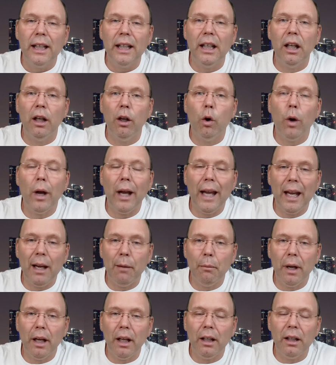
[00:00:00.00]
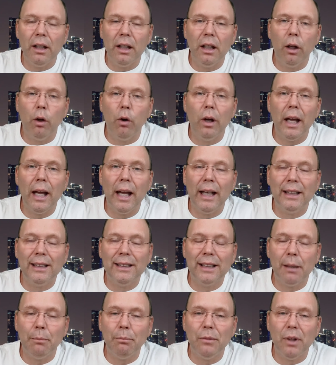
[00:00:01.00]
Ils l'ont aimé, ils l'ont
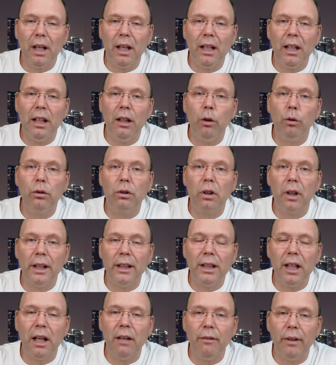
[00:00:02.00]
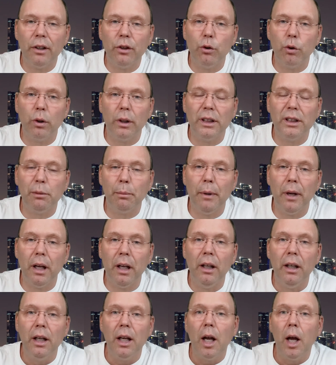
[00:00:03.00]
accepté, ils l'ont traité avec du
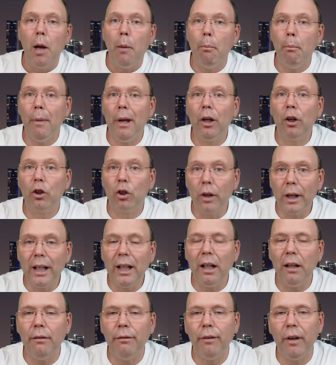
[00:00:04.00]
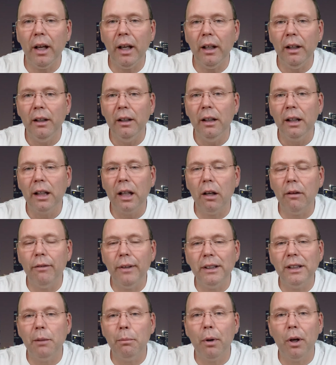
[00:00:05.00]
respect, malgré le fait qu'elle
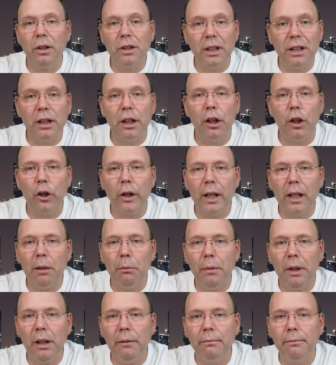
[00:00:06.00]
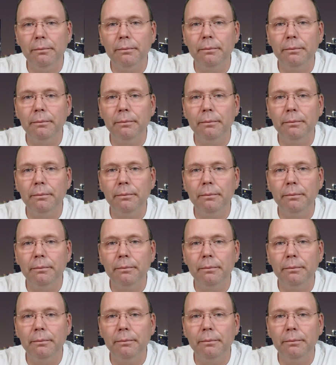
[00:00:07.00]
faisait partie de leur ennemi.